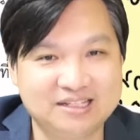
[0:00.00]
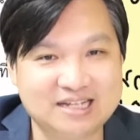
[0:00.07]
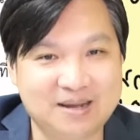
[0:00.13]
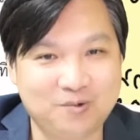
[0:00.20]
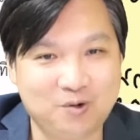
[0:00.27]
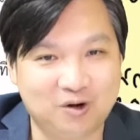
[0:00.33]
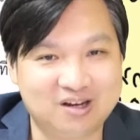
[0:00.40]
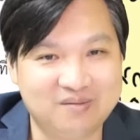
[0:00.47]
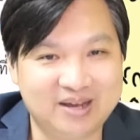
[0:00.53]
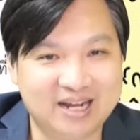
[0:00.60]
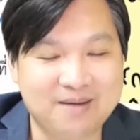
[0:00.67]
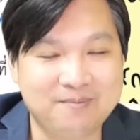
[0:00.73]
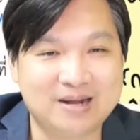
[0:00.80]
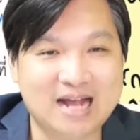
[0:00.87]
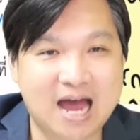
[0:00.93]
จำกฎได้ไหม
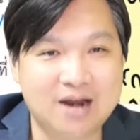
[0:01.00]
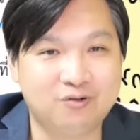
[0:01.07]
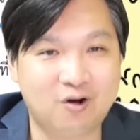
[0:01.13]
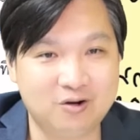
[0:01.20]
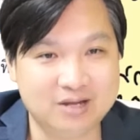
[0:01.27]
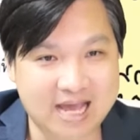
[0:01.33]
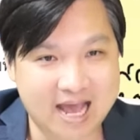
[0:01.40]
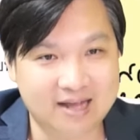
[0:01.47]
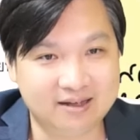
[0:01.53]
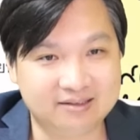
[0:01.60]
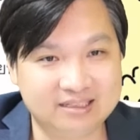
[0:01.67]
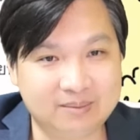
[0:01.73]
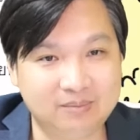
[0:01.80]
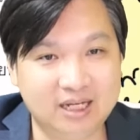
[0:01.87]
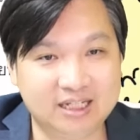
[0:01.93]
ครับ การฟ้องแย้ง
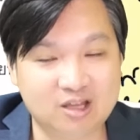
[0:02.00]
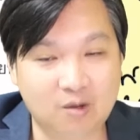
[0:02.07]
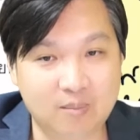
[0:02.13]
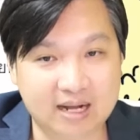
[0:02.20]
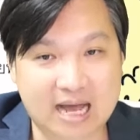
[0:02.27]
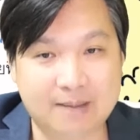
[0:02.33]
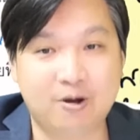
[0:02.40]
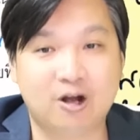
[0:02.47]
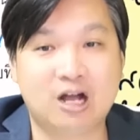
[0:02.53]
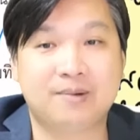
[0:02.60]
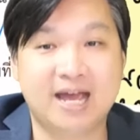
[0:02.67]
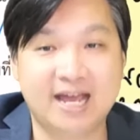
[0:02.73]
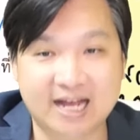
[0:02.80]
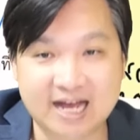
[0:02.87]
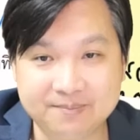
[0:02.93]
จำเลยต้องบังคับเอากับ
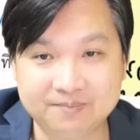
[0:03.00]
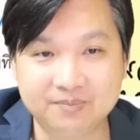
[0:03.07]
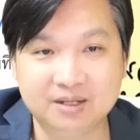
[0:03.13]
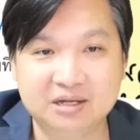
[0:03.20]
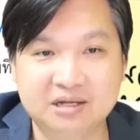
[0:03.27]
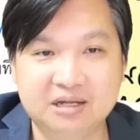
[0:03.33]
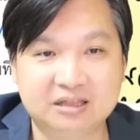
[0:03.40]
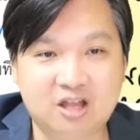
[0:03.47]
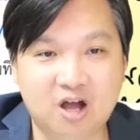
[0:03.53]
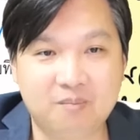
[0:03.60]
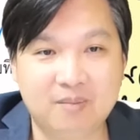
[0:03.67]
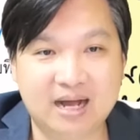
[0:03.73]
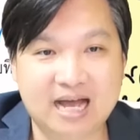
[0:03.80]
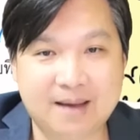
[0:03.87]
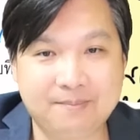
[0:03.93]
ใครครับ ต้อง
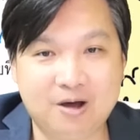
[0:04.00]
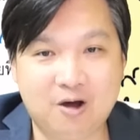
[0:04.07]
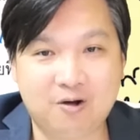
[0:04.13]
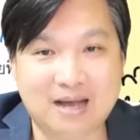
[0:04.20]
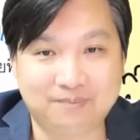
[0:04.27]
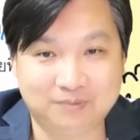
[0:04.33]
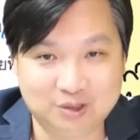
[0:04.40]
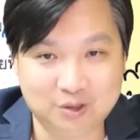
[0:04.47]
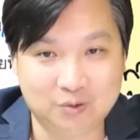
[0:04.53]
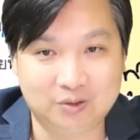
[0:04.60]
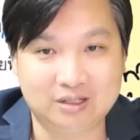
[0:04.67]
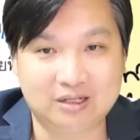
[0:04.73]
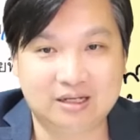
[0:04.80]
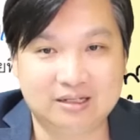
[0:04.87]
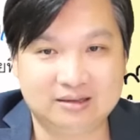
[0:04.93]
บังคับเอากับโจ
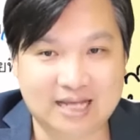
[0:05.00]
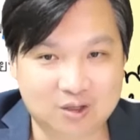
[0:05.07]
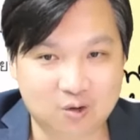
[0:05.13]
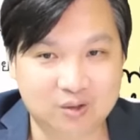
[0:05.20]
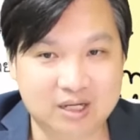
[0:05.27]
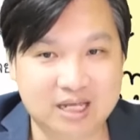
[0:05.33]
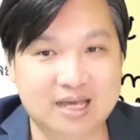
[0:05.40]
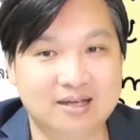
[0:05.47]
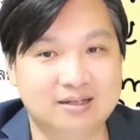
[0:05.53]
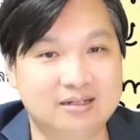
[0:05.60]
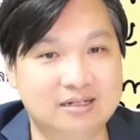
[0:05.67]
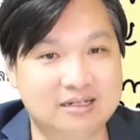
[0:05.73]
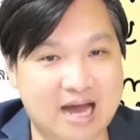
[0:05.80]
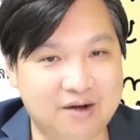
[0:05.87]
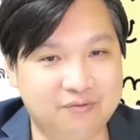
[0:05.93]
ทย์แต่ตรงนี้
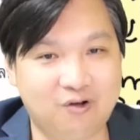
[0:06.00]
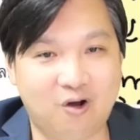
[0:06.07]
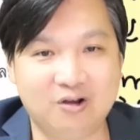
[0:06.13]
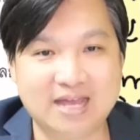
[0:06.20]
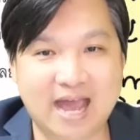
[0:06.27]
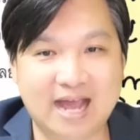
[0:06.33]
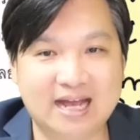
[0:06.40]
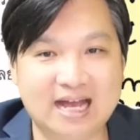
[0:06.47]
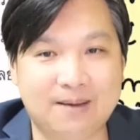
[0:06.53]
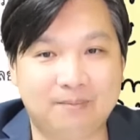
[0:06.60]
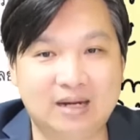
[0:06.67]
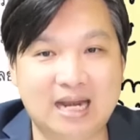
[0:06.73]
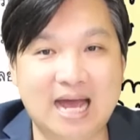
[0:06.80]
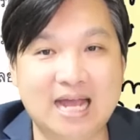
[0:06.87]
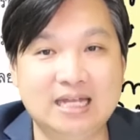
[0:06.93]
คือการฟ้องแย้งขับ
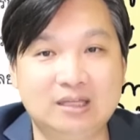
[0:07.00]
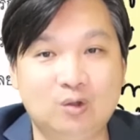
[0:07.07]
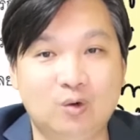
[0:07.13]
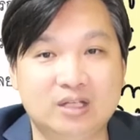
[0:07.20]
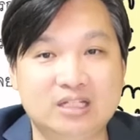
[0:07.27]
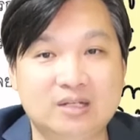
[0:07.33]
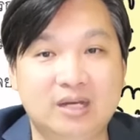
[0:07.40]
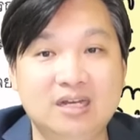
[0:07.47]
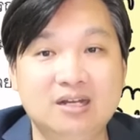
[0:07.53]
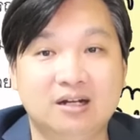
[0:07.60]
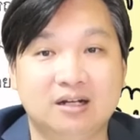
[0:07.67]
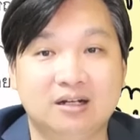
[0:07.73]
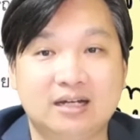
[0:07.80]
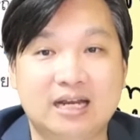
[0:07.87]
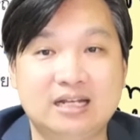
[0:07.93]
ไล่ตัวจำเลยที่
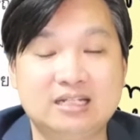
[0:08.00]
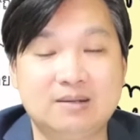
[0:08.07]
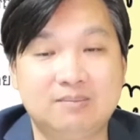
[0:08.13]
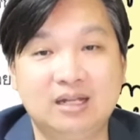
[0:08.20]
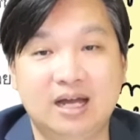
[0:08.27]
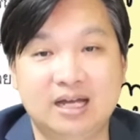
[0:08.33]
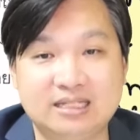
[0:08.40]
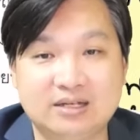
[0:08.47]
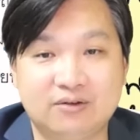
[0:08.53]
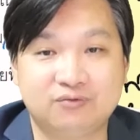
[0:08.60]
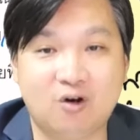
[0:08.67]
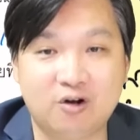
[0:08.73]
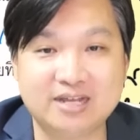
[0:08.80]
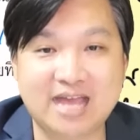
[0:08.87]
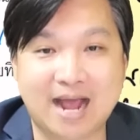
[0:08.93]
1งั้นจำเลยจะ
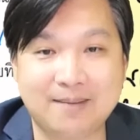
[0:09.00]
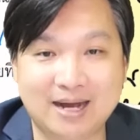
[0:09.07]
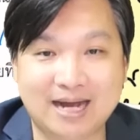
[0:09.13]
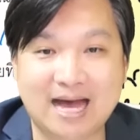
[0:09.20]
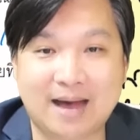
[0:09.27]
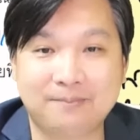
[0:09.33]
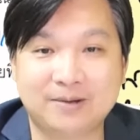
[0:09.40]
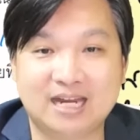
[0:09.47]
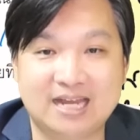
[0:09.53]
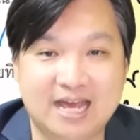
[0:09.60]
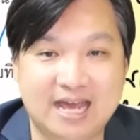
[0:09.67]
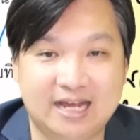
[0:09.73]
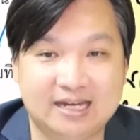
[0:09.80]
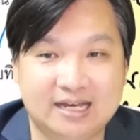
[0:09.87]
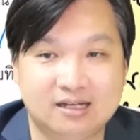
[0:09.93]
ฟ้องแย้งบังคับกัน
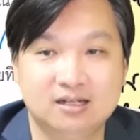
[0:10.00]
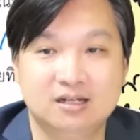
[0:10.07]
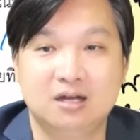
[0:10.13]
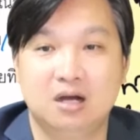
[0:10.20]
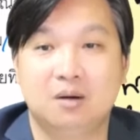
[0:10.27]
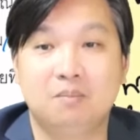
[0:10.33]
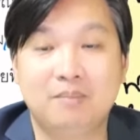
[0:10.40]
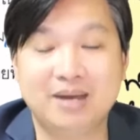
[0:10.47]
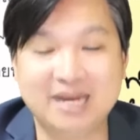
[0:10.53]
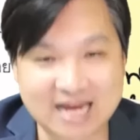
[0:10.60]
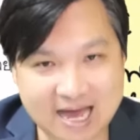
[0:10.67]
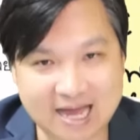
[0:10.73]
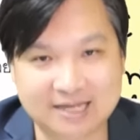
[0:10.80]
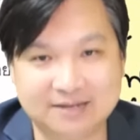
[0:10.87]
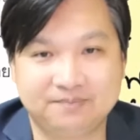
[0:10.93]
เองเนี่ยไม่
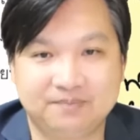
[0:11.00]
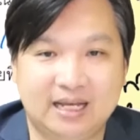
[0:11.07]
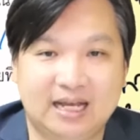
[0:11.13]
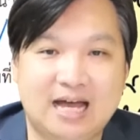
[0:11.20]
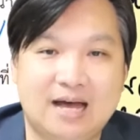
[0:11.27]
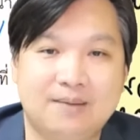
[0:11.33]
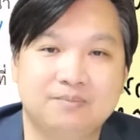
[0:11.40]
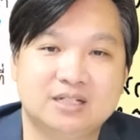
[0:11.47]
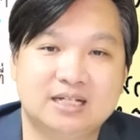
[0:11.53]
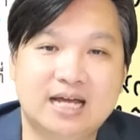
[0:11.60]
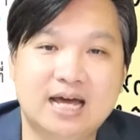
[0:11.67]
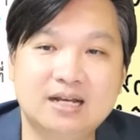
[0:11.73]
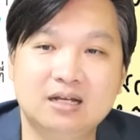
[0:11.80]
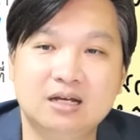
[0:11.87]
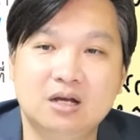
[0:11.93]
ได้นะครับ ฉะ
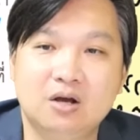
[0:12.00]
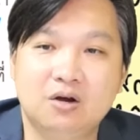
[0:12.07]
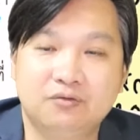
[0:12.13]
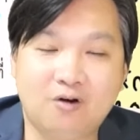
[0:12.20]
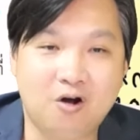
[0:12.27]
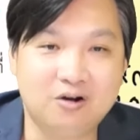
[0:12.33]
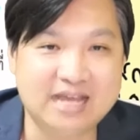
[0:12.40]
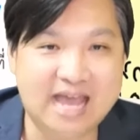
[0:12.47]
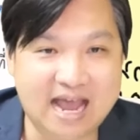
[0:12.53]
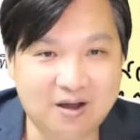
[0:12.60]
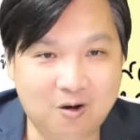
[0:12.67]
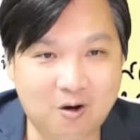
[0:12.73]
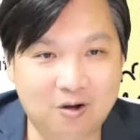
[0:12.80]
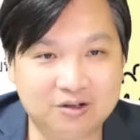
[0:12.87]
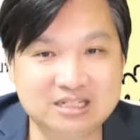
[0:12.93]
นั้นฟ้องแย้ง
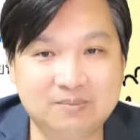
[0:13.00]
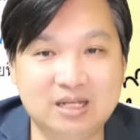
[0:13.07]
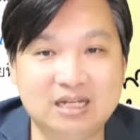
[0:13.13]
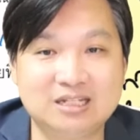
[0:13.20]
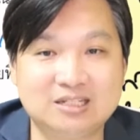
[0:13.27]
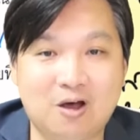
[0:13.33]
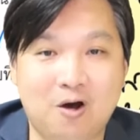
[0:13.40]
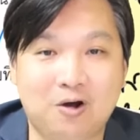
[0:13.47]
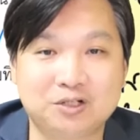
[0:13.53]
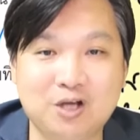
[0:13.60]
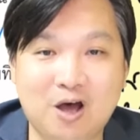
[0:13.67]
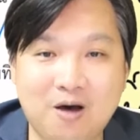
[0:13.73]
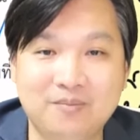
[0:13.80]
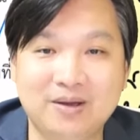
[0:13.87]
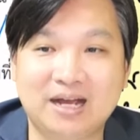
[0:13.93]
ของจำเลยที่ 2
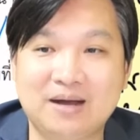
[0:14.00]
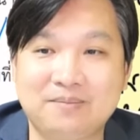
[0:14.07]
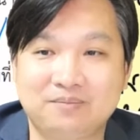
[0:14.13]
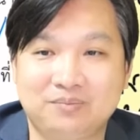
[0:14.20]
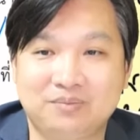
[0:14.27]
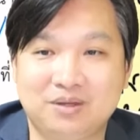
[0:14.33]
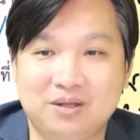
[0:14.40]
ชอบไหมครับ